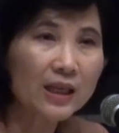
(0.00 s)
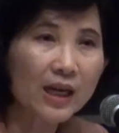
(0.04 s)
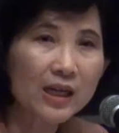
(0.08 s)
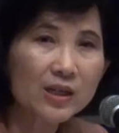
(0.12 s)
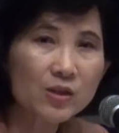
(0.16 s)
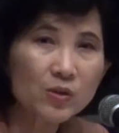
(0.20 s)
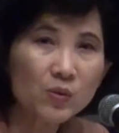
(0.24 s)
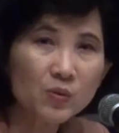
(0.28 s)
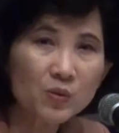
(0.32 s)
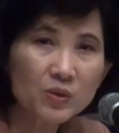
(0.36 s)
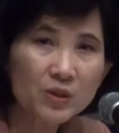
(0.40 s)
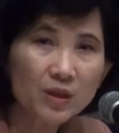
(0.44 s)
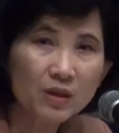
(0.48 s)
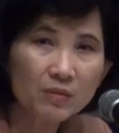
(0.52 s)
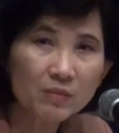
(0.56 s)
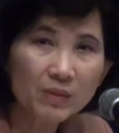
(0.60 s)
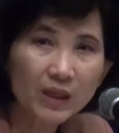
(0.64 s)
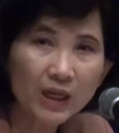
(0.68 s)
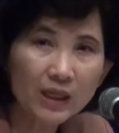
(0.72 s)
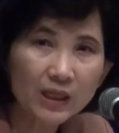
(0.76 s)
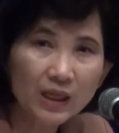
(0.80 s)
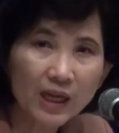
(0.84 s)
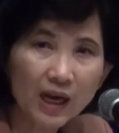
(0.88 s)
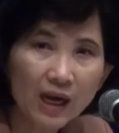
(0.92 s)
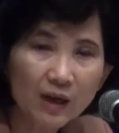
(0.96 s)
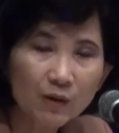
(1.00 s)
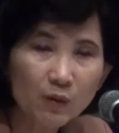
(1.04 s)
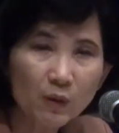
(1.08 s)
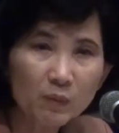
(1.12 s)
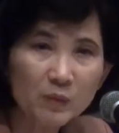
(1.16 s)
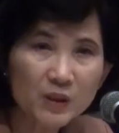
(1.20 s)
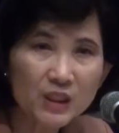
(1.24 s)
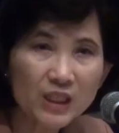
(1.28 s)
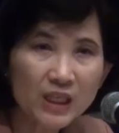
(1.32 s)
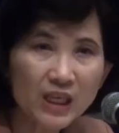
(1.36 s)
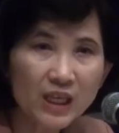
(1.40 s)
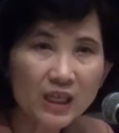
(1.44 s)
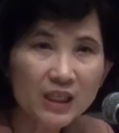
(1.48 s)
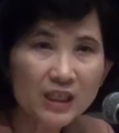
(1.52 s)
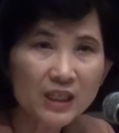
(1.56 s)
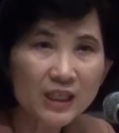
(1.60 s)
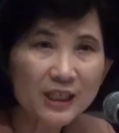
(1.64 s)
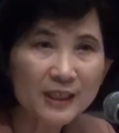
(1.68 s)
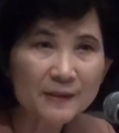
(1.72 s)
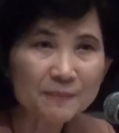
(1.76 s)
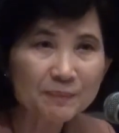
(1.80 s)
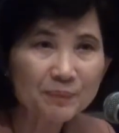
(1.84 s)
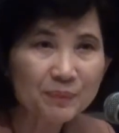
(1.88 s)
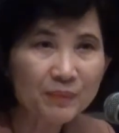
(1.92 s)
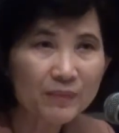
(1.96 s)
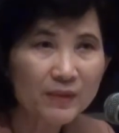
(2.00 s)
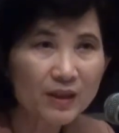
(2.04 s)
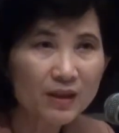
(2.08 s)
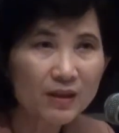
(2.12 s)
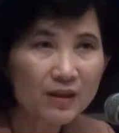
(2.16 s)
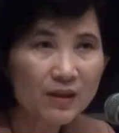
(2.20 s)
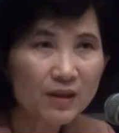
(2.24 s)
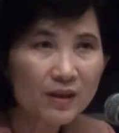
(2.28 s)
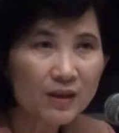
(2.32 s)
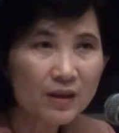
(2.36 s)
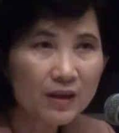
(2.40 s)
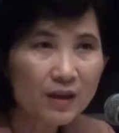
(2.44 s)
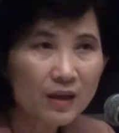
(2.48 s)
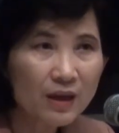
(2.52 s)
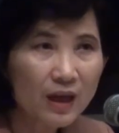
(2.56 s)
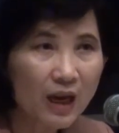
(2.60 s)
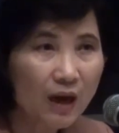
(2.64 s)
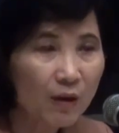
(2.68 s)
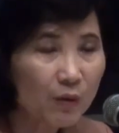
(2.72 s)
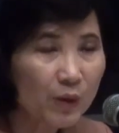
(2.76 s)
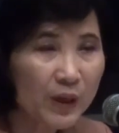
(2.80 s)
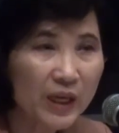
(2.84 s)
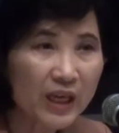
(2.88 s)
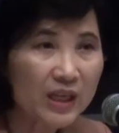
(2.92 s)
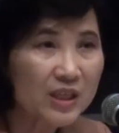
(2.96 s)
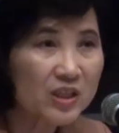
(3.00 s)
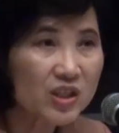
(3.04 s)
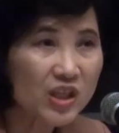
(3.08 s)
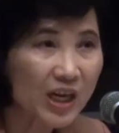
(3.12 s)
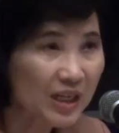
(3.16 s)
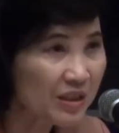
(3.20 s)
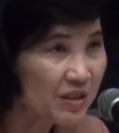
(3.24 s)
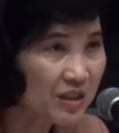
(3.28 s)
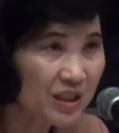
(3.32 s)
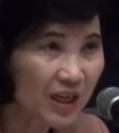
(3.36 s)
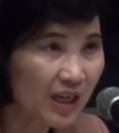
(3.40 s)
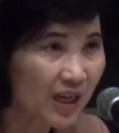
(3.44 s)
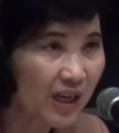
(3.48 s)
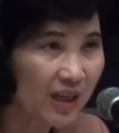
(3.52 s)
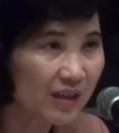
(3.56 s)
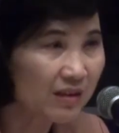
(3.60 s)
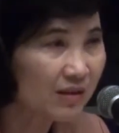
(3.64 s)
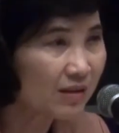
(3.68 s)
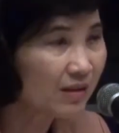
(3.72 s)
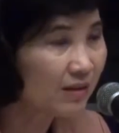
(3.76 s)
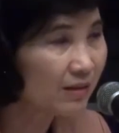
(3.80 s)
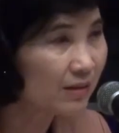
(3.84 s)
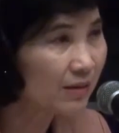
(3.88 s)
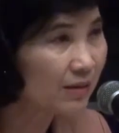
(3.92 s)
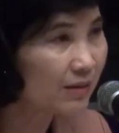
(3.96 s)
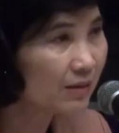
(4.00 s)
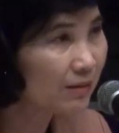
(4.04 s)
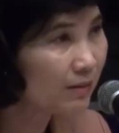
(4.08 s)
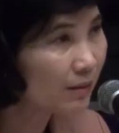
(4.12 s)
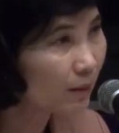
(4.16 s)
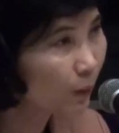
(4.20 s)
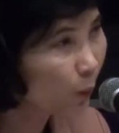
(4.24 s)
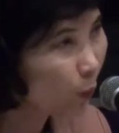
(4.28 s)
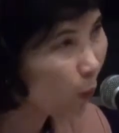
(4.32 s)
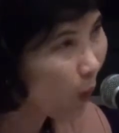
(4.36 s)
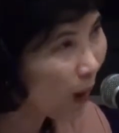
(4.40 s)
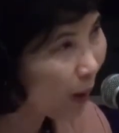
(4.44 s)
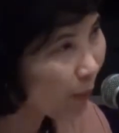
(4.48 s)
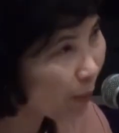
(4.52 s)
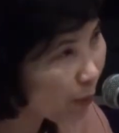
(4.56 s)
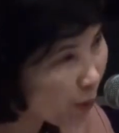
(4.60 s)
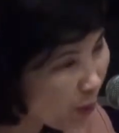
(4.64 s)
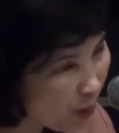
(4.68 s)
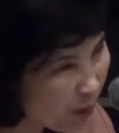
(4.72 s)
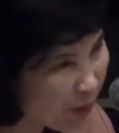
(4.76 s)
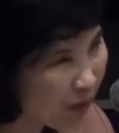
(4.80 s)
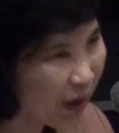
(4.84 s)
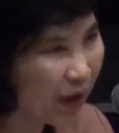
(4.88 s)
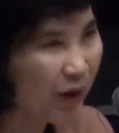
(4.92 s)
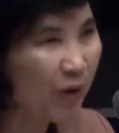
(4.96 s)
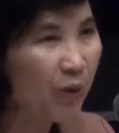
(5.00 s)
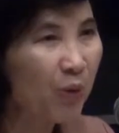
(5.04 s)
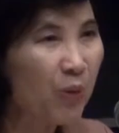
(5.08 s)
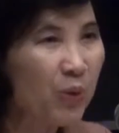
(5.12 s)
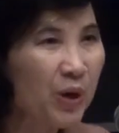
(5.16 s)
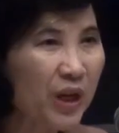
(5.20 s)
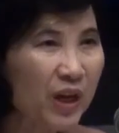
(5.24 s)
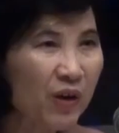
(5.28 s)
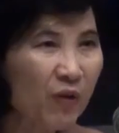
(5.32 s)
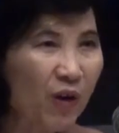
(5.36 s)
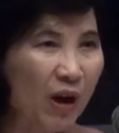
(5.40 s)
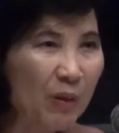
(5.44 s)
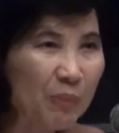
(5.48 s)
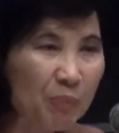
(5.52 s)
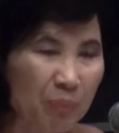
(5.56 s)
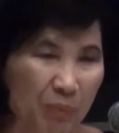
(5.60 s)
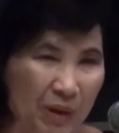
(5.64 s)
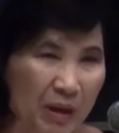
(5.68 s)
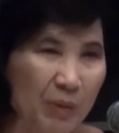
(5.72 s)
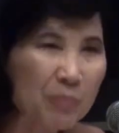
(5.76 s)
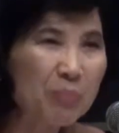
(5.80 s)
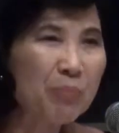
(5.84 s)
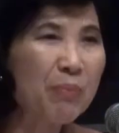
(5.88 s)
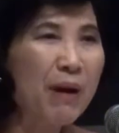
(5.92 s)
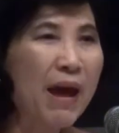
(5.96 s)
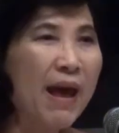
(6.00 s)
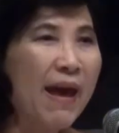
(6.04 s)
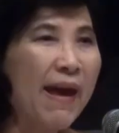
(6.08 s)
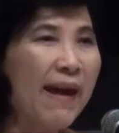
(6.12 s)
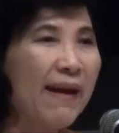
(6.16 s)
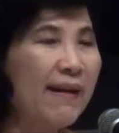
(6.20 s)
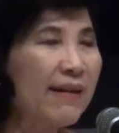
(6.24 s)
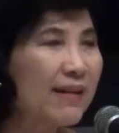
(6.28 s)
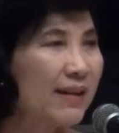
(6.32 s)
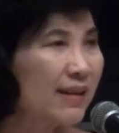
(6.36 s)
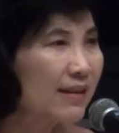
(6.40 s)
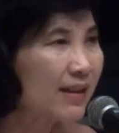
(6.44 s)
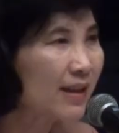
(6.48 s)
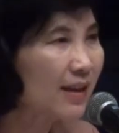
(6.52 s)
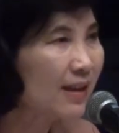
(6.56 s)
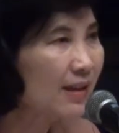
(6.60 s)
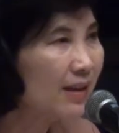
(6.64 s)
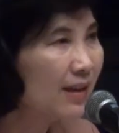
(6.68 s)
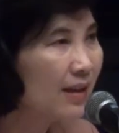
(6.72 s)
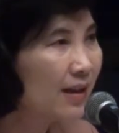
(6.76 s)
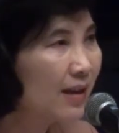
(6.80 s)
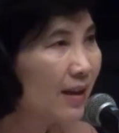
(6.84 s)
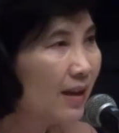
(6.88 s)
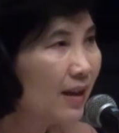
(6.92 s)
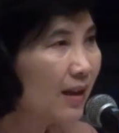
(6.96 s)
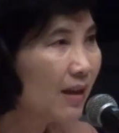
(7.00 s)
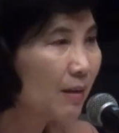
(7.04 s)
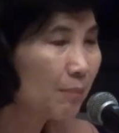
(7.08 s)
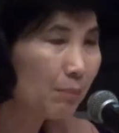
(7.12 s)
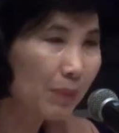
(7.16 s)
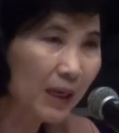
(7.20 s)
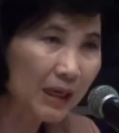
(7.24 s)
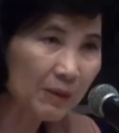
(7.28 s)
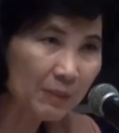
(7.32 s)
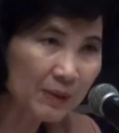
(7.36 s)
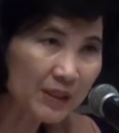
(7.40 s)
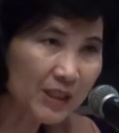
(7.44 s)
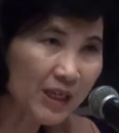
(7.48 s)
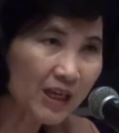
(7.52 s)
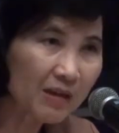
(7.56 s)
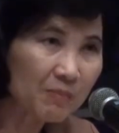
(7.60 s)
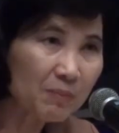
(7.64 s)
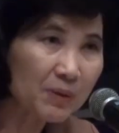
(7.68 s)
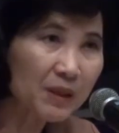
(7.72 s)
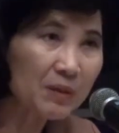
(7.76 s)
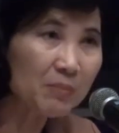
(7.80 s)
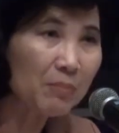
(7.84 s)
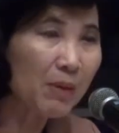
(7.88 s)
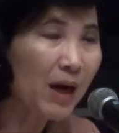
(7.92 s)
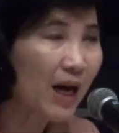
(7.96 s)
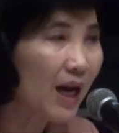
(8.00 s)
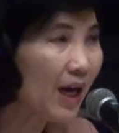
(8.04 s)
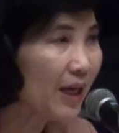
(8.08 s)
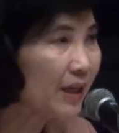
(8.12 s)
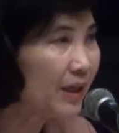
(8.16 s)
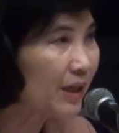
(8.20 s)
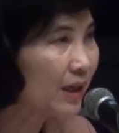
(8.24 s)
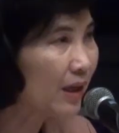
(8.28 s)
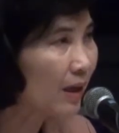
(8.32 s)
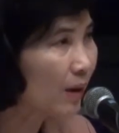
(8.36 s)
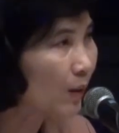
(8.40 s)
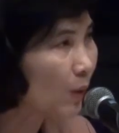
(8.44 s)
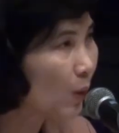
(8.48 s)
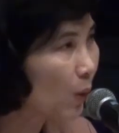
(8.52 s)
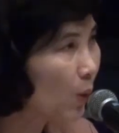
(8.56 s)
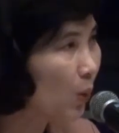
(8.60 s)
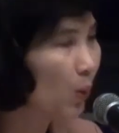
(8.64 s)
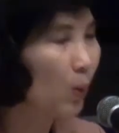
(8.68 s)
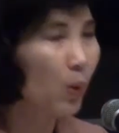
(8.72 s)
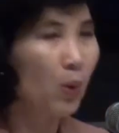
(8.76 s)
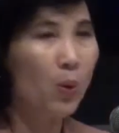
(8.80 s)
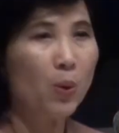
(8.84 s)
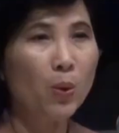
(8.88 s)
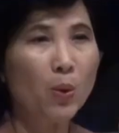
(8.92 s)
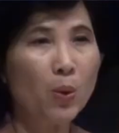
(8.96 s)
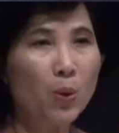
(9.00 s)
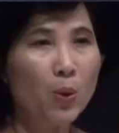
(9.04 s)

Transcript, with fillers: ดการส่งเสริมการค้าระหว่างประเทศเนี่ยเราเห็นชัดเจนถึงความรวดเร็วในความเปลี่ยนแปลงนะคะไปประเทศเพื่อนบ้านเนี่ยโอ้โห